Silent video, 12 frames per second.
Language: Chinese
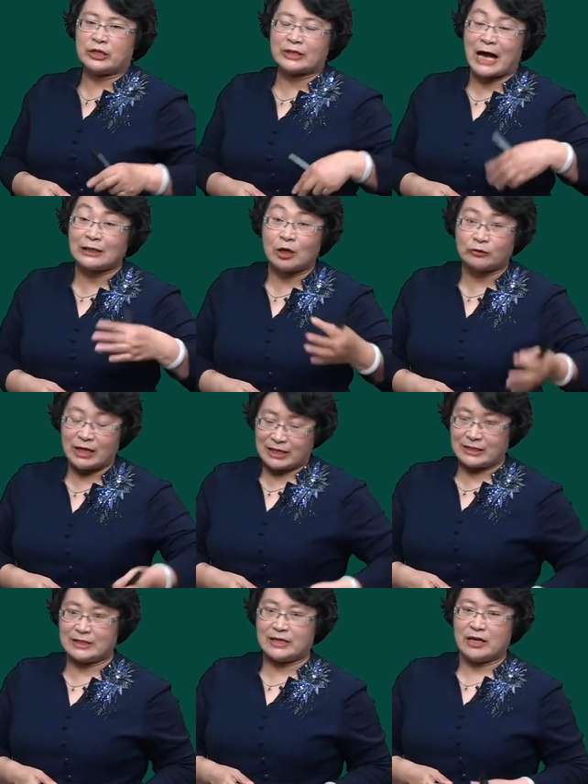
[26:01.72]
以差掉哪
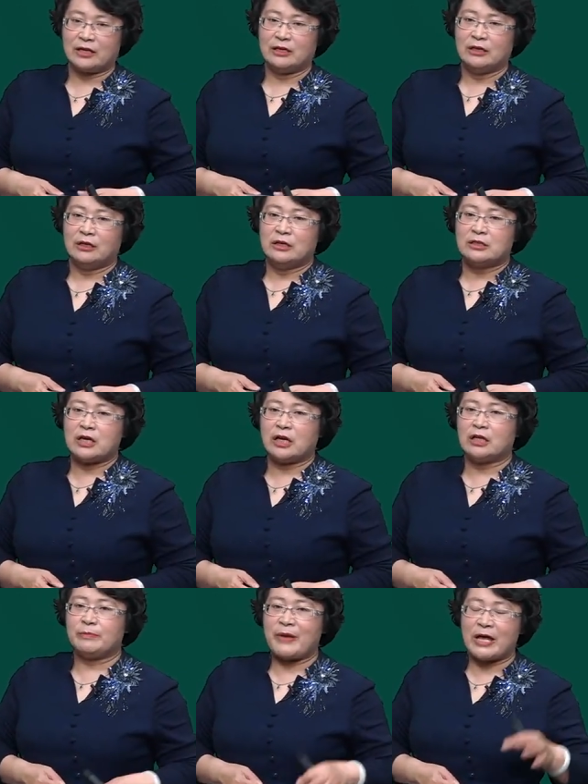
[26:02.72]
些？这
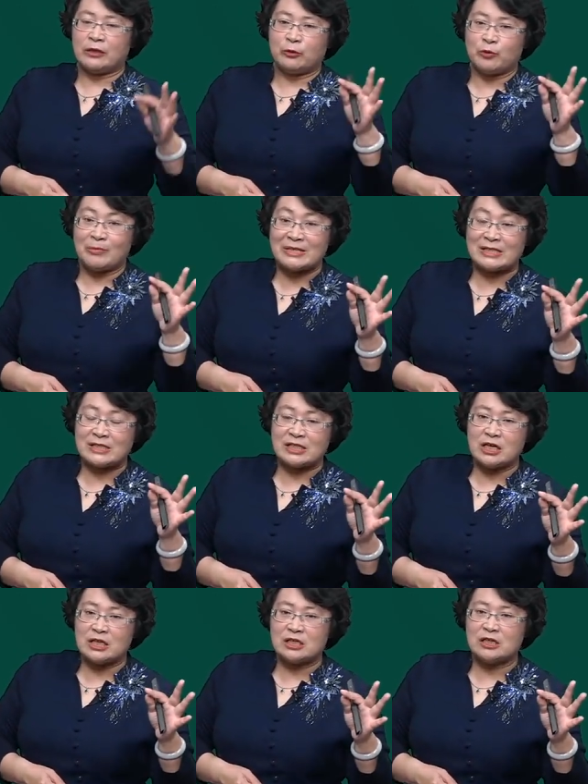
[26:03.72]
里边我们
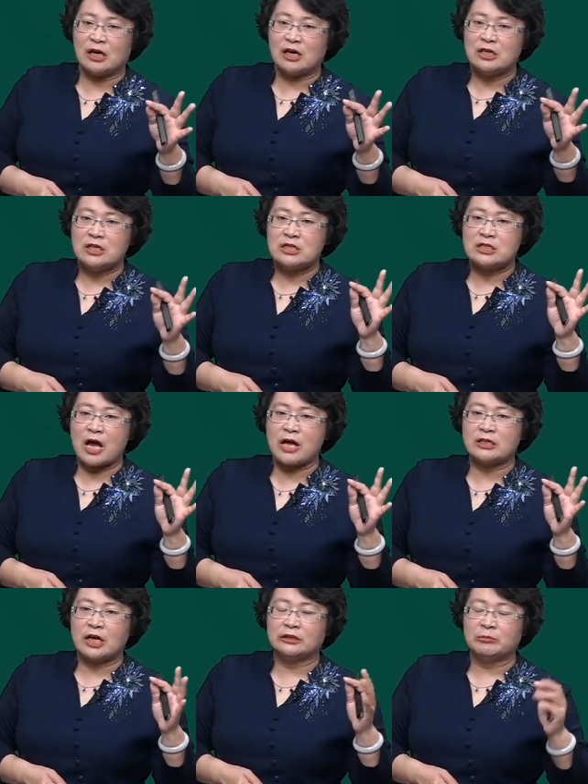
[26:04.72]
结合上一
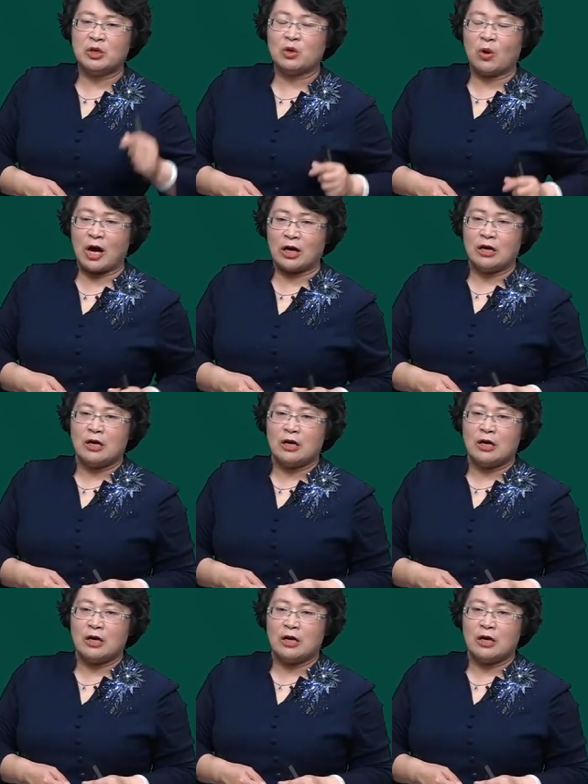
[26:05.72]
章的模块